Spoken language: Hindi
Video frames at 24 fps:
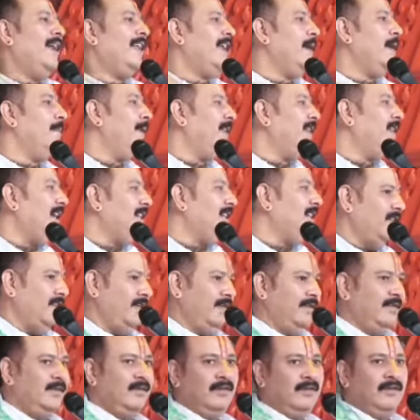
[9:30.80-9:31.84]
के पिताजी
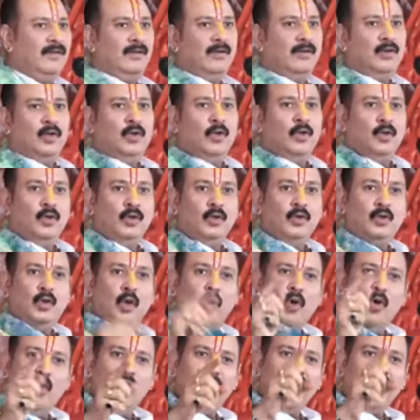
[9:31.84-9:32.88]

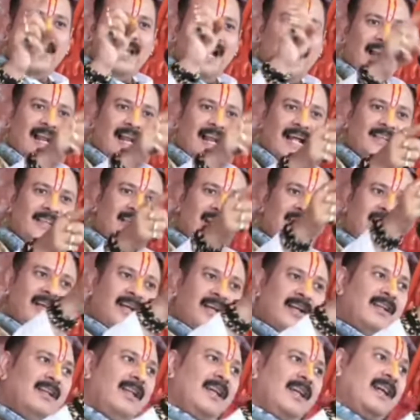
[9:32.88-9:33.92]
दोनों की आराधना
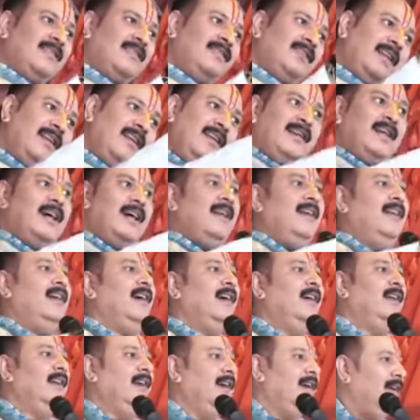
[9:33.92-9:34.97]
करने का तरीका अलग
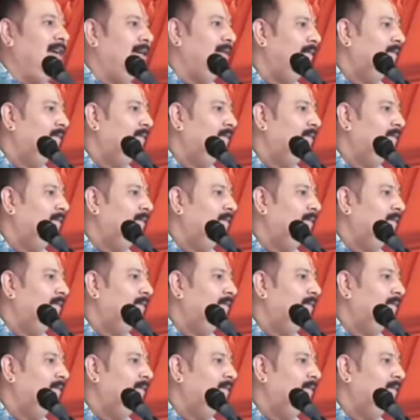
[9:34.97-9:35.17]
अलग है